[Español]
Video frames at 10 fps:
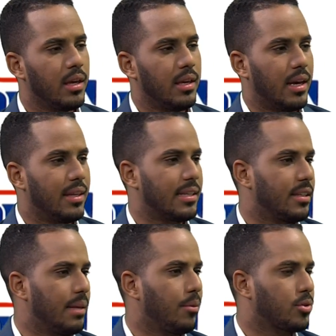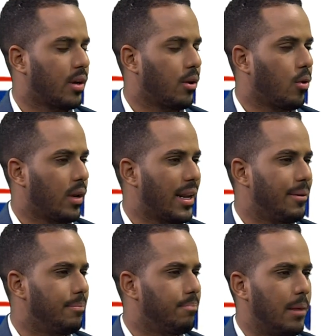y ahí decidimos
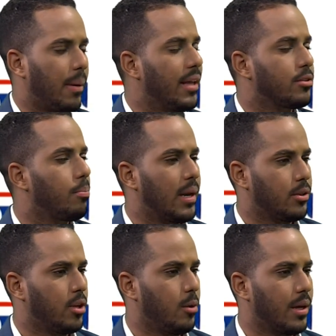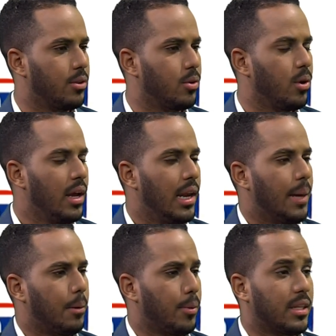recorrer el, país completo llevando la
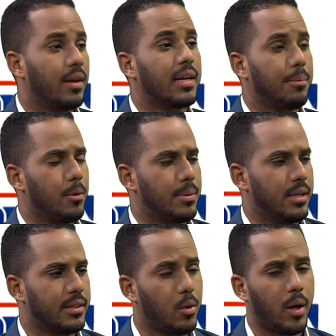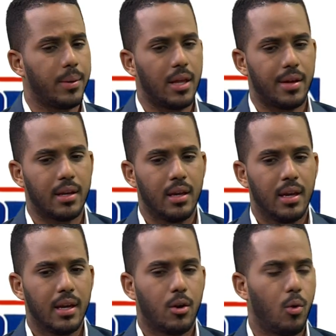propuesta del cambio del presidente Luis Abinader
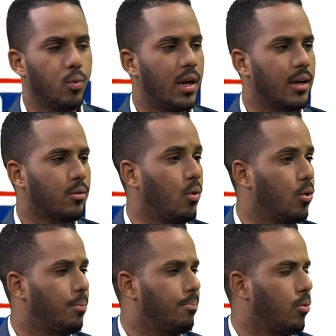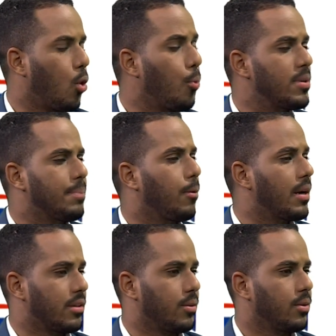con, una, con, uno, con un principio
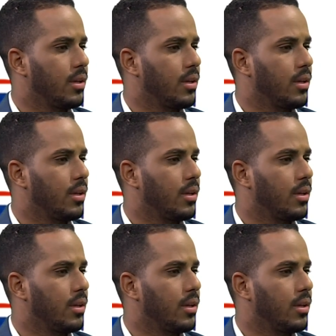básico.